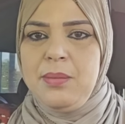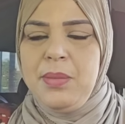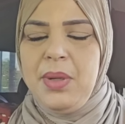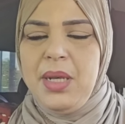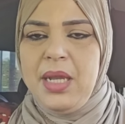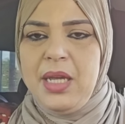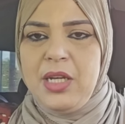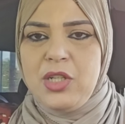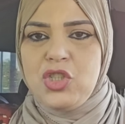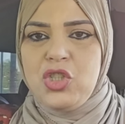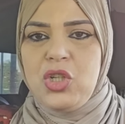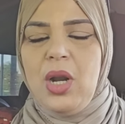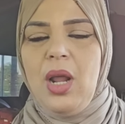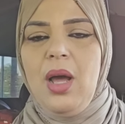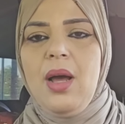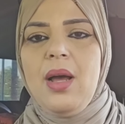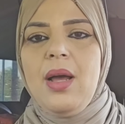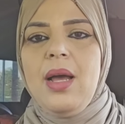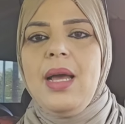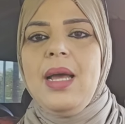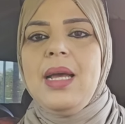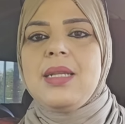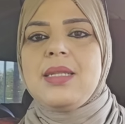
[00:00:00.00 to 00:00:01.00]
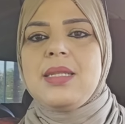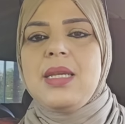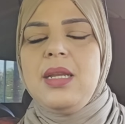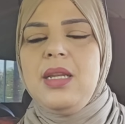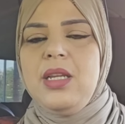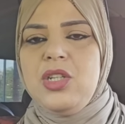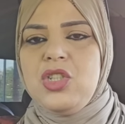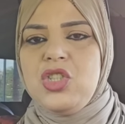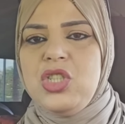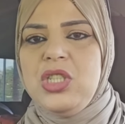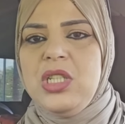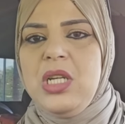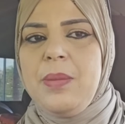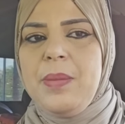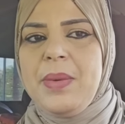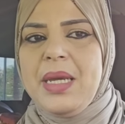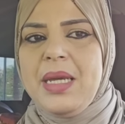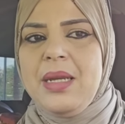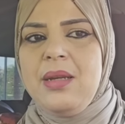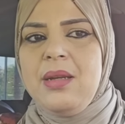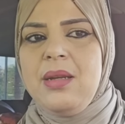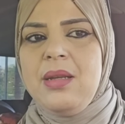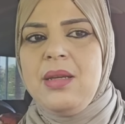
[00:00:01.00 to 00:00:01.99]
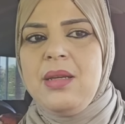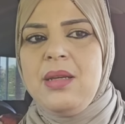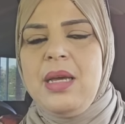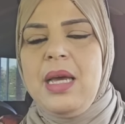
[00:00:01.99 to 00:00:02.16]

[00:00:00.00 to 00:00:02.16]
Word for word: من العشرة حتى العشيه يمكن